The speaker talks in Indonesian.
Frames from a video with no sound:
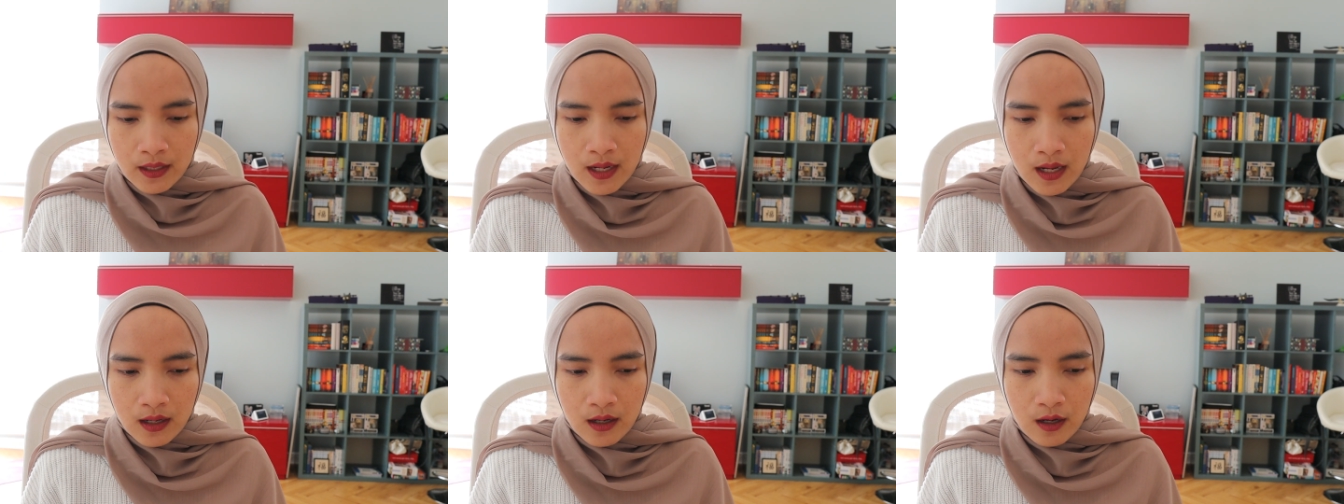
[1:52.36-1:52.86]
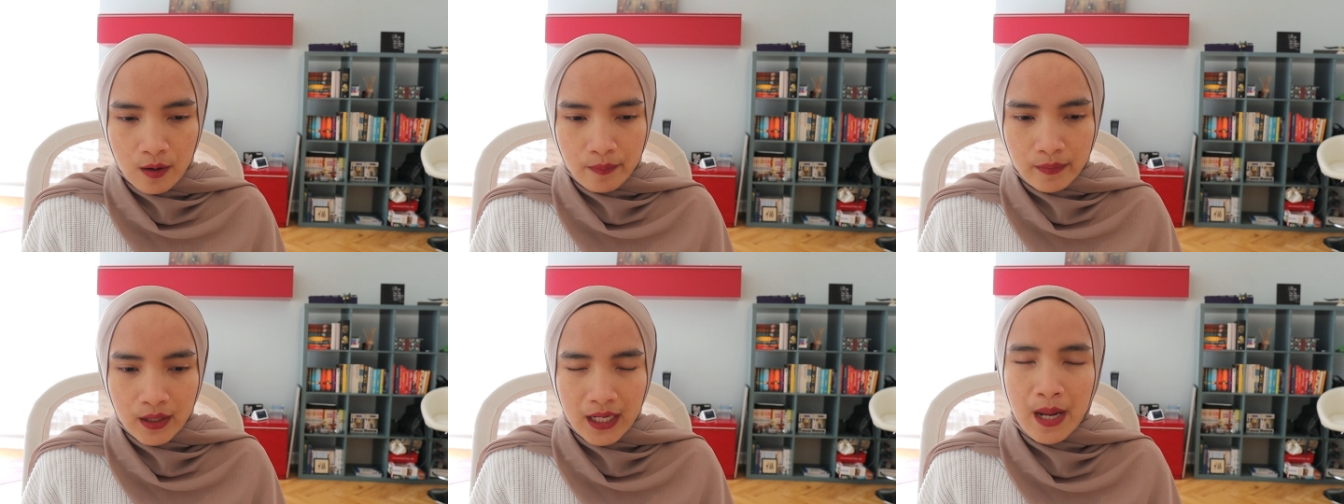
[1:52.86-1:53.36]
nah
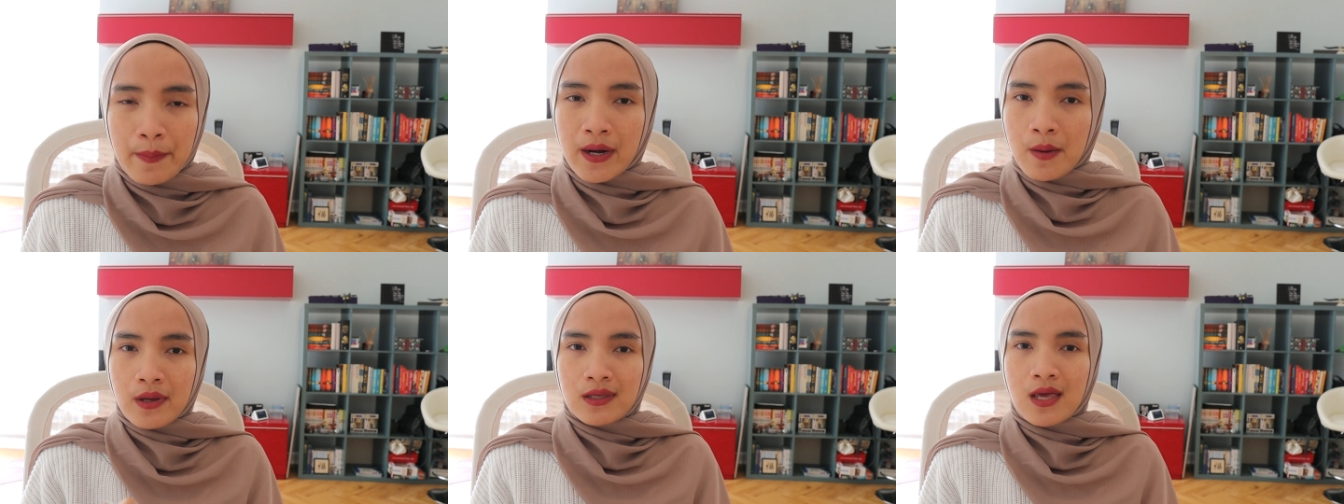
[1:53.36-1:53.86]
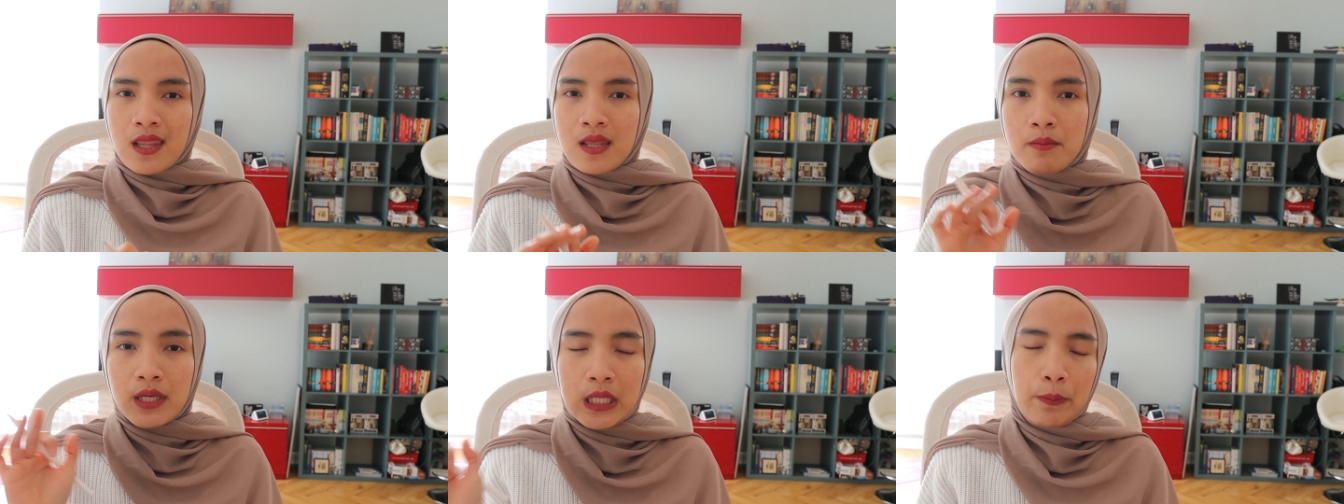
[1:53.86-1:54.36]
um, kenapa namanya
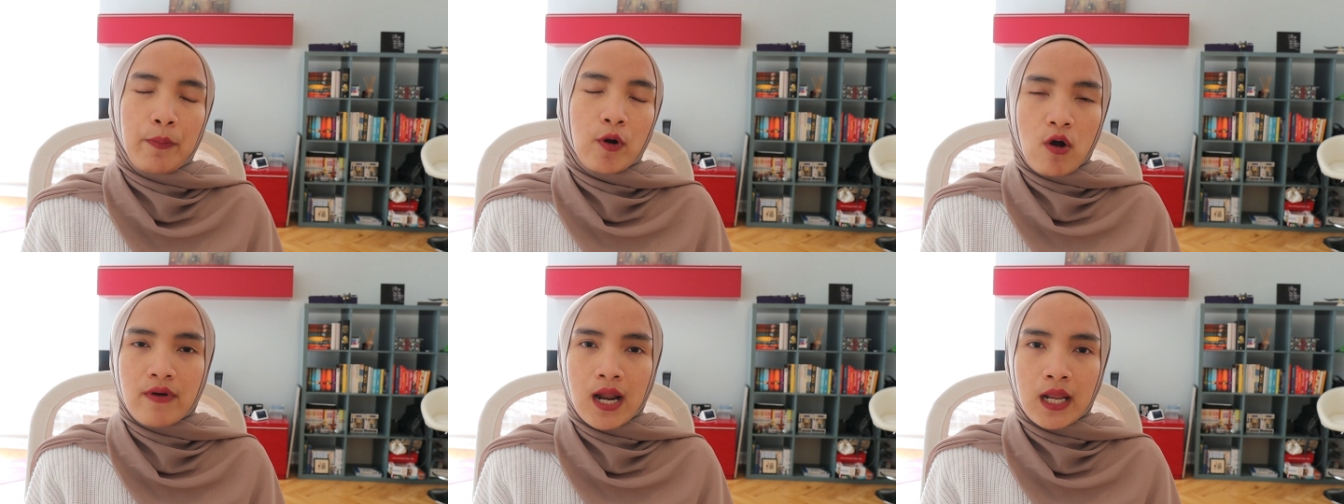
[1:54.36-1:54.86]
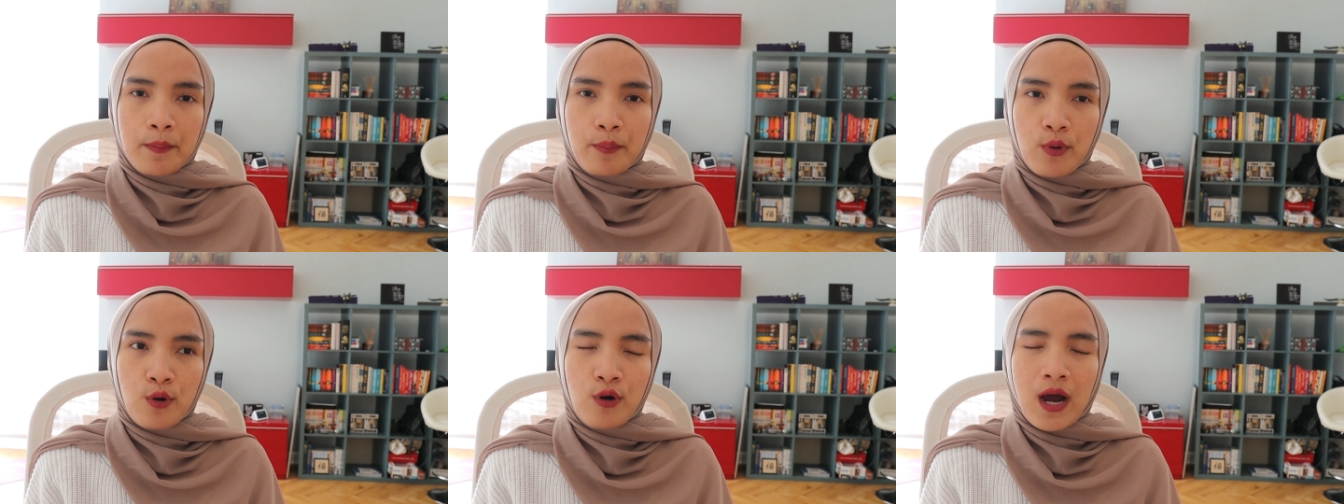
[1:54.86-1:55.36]
the beekeeper of
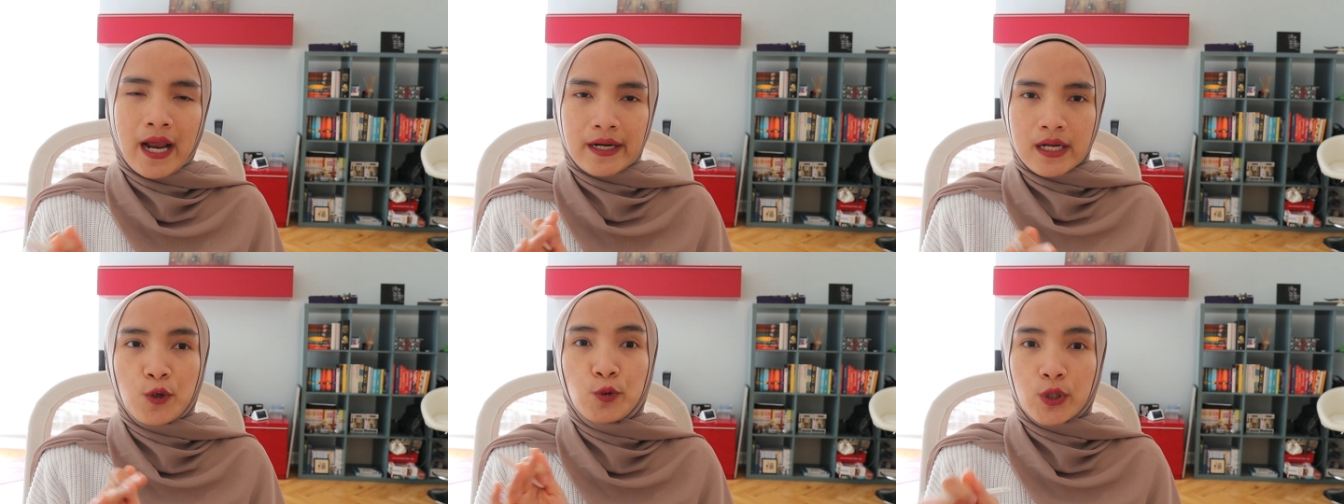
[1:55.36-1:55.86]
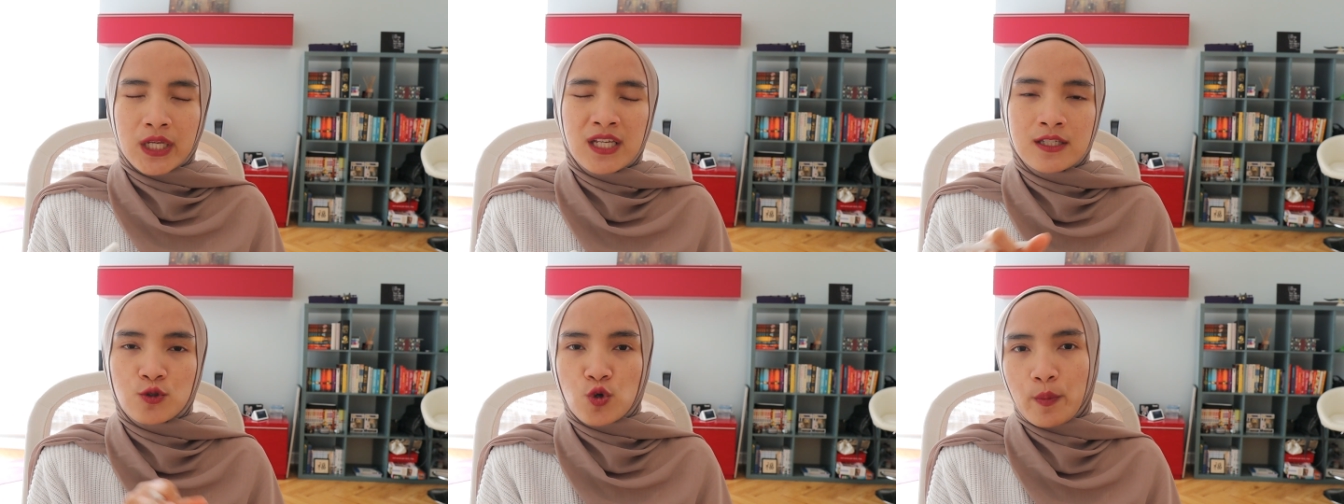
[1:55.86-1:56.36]
Aleppo karena
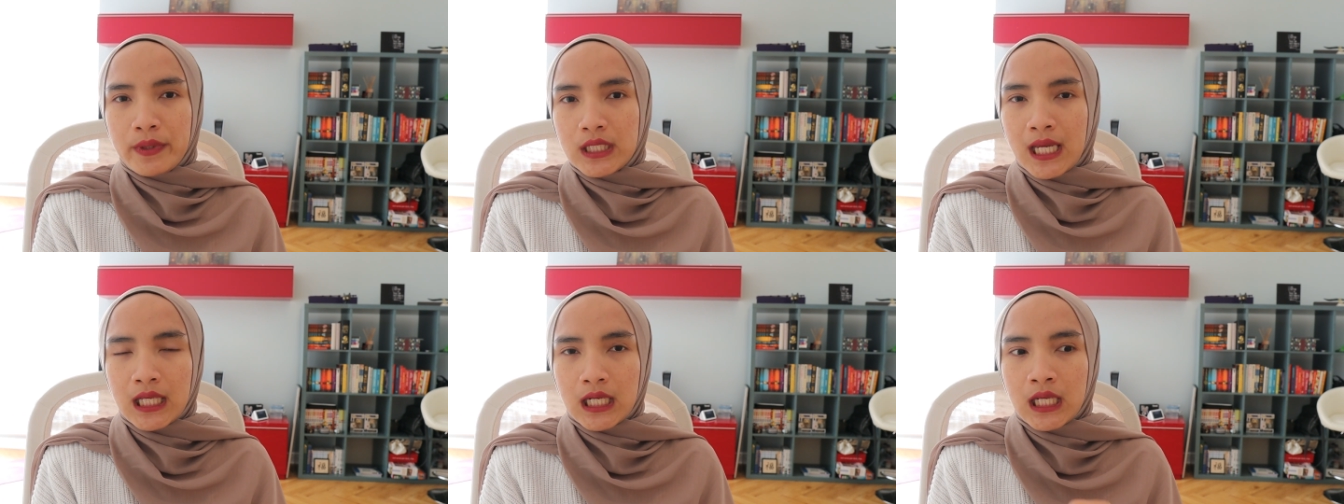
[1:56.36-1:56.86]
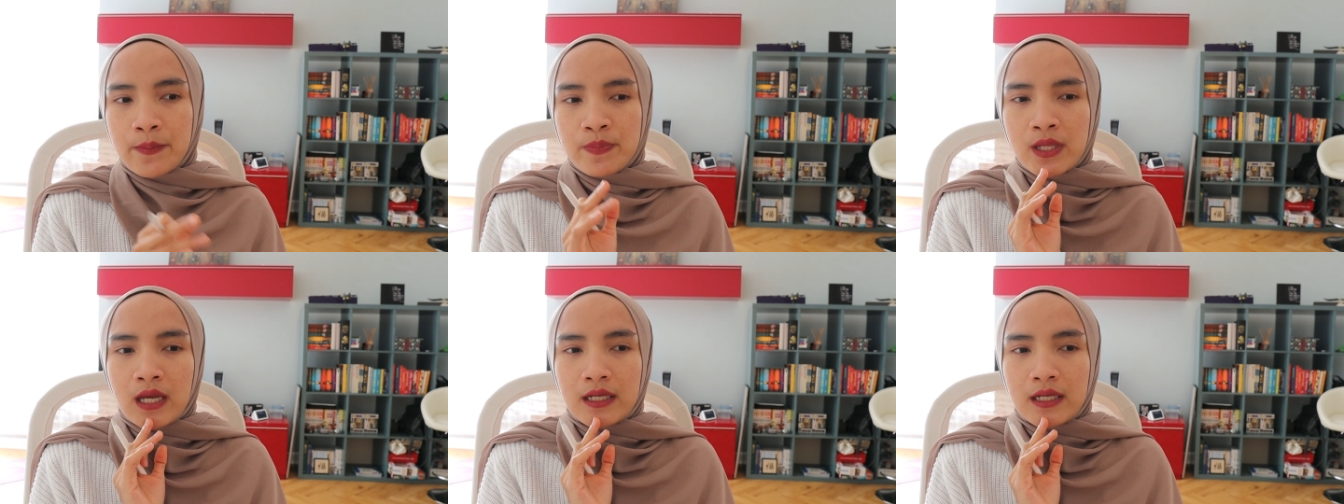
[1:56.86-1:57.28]
Nuri si suaminya ini